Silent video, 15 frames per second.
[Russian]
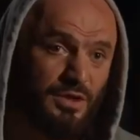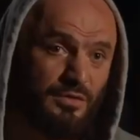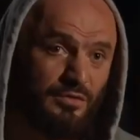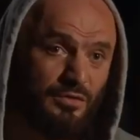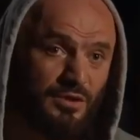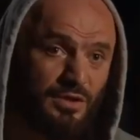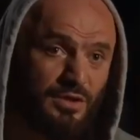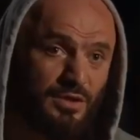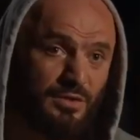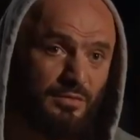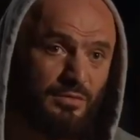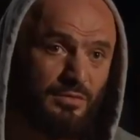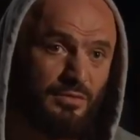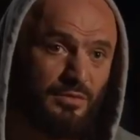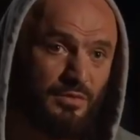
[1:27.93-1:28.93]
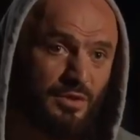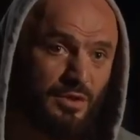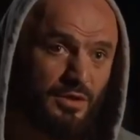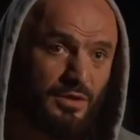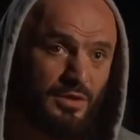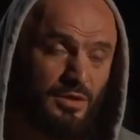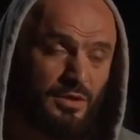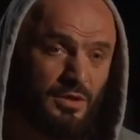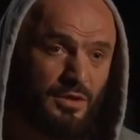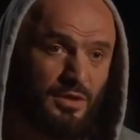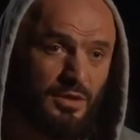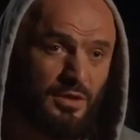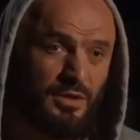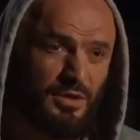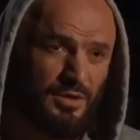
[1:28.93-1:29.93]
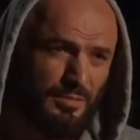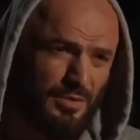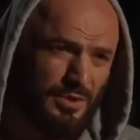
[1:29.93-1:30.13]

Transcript: равно это, э, это был